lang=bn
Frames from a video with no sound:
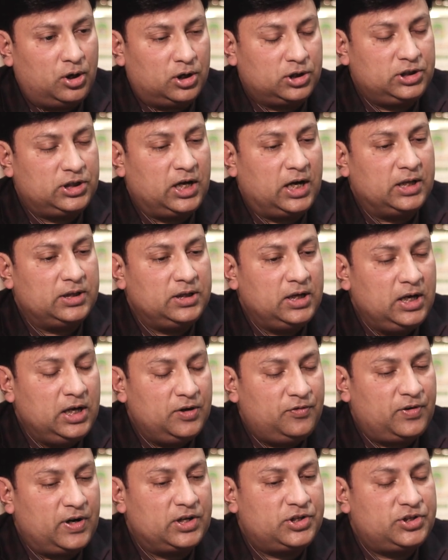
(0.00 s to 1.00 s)
অর্থাৎ
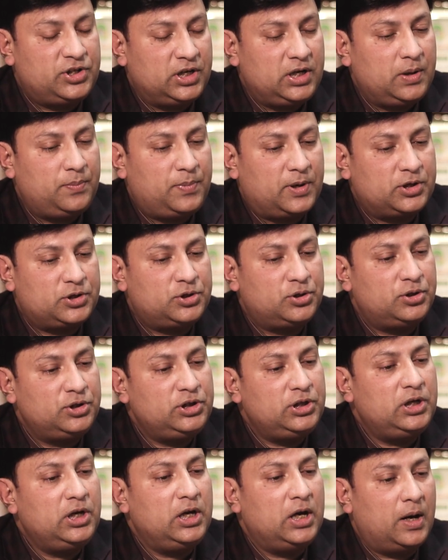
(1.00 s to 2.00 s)
ফ্রাস্ট্রেটেড পার্সন
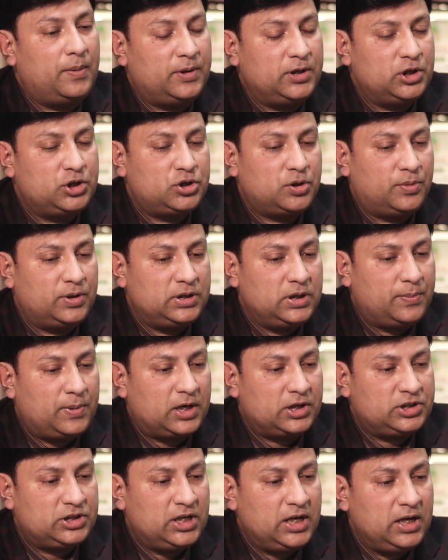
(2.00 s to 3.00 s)
আমাদের সমাজে
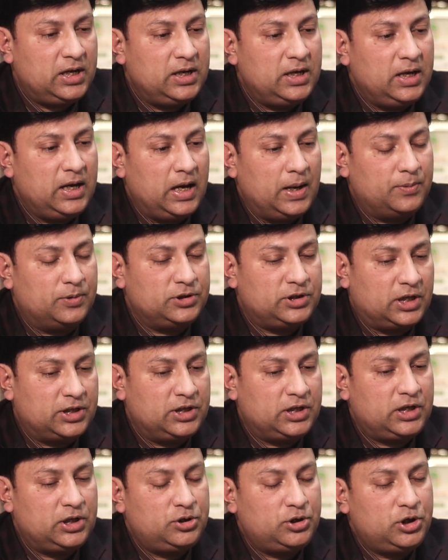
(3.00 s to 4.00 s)
বাড়ছে এবং
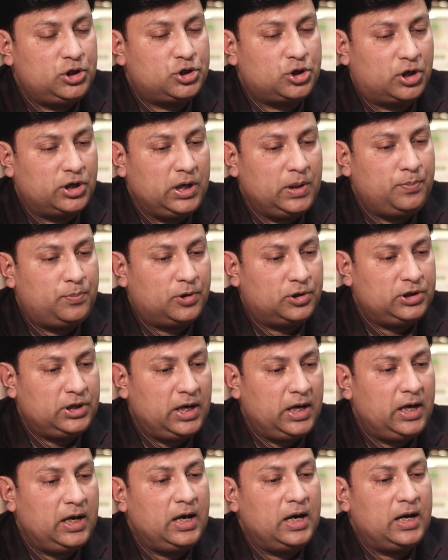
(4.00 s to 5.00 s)
তাদেরকে যদি সঠিক
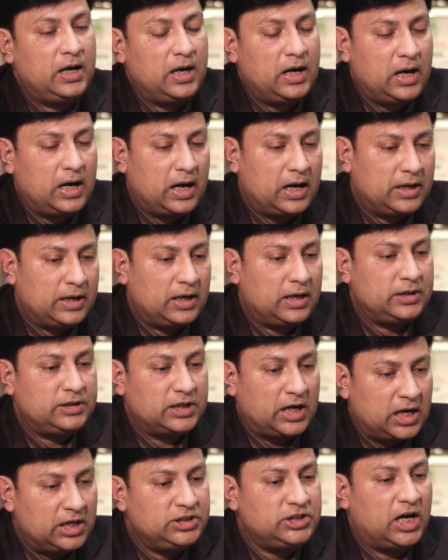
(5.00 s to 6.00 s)
পথে আনা
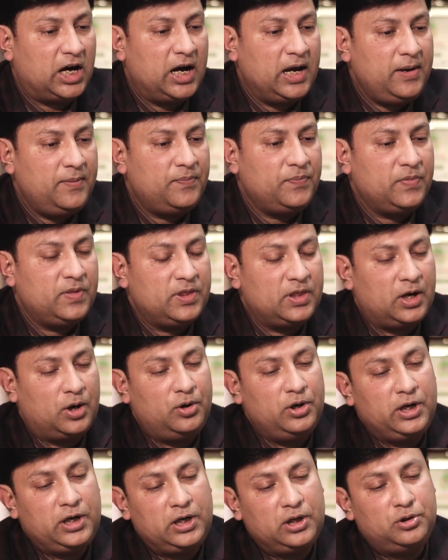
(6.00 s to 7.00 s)
না যায়
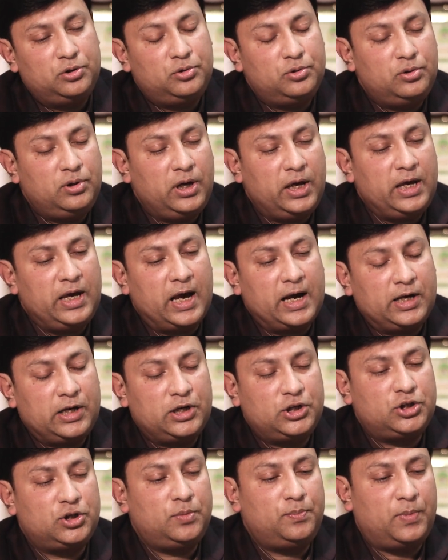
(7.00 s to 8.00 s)
তাহলে কিন্তু এই
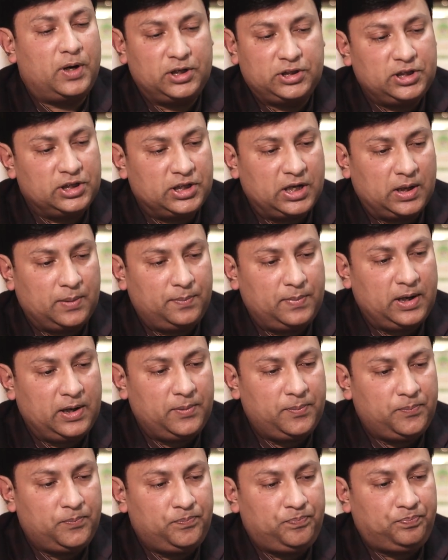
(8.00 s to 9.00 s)
অ্যাগ্রেশন বাড়তে থাকবে
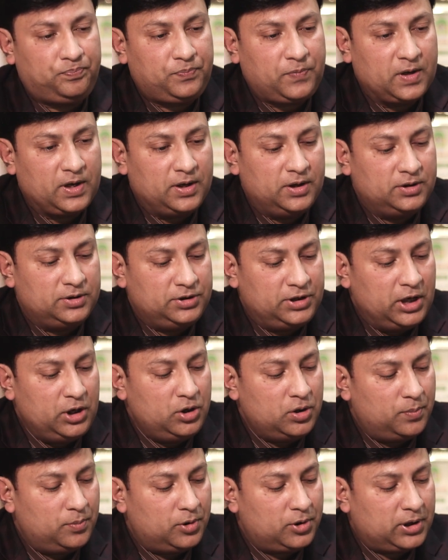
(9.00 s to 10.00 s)
তিন
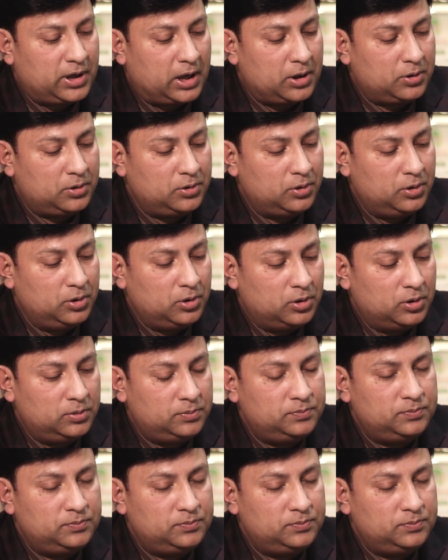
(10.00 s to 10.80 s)
নম্বর কারণ হল